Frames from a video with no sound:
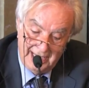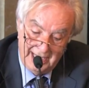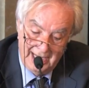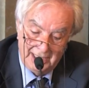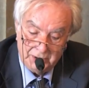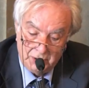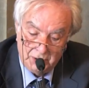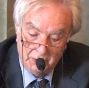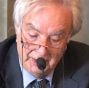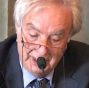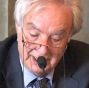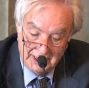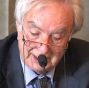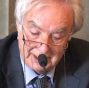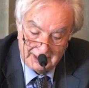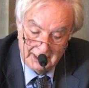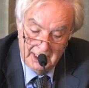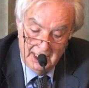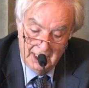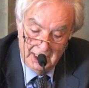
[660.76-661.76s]
che
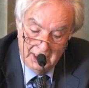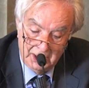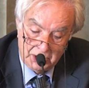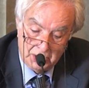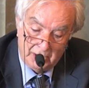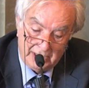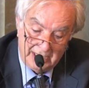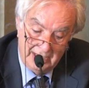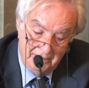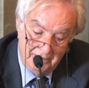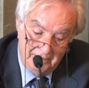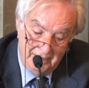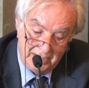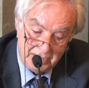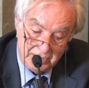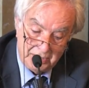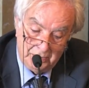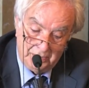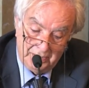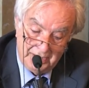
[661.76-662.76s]
altruisti, ciò che
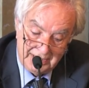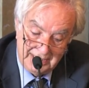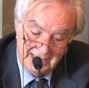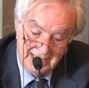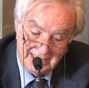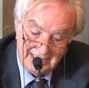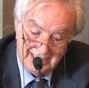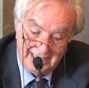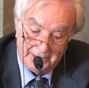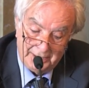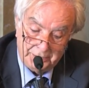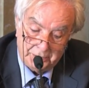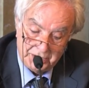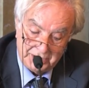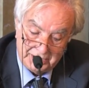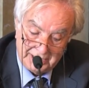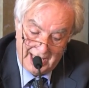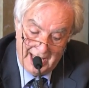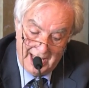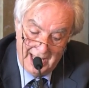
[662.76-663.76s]
invece non esiste è la
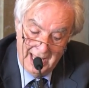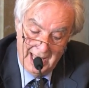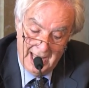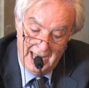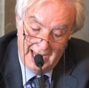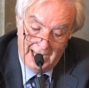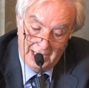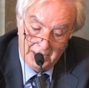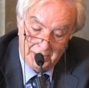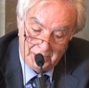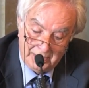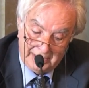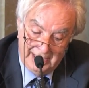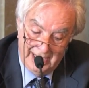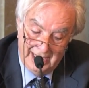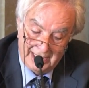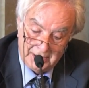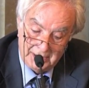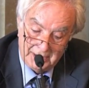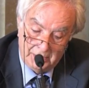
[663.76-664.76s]
società,
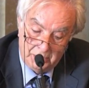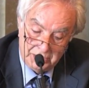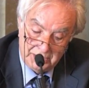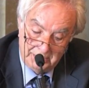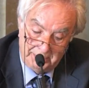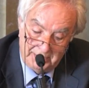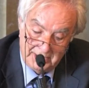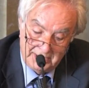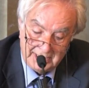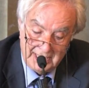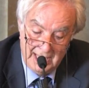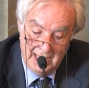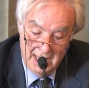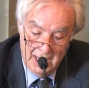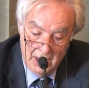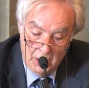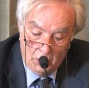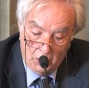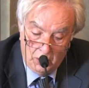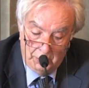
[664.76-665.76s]
allorché la si concepisca
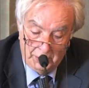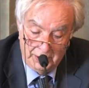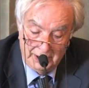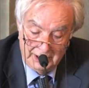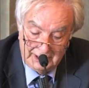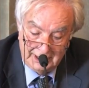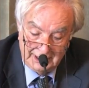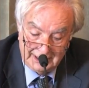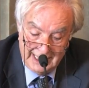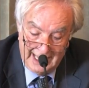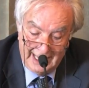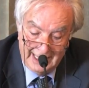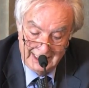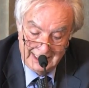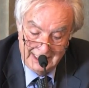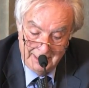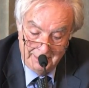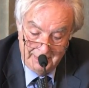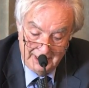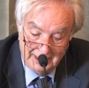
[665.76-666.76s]
come un'entità
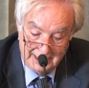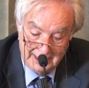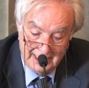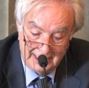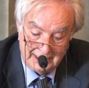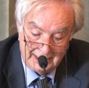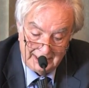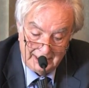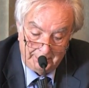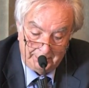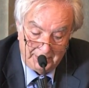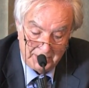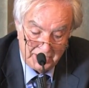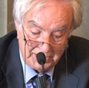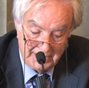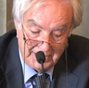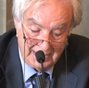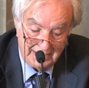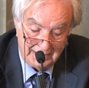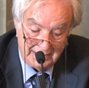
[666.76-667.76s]
indipendente
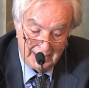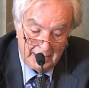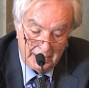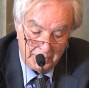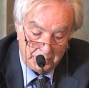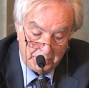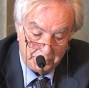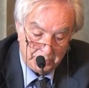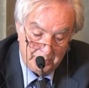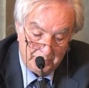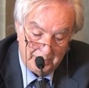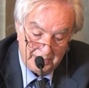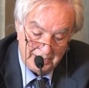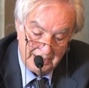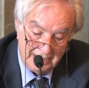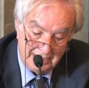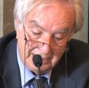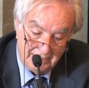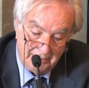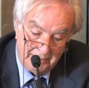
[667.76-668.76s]
precedente ed autonoma
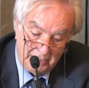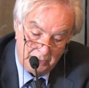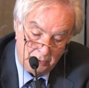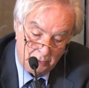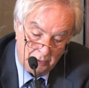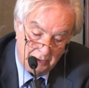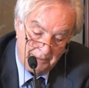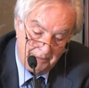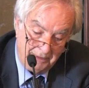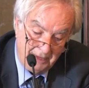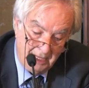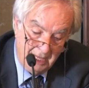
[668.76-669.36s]
degli individui.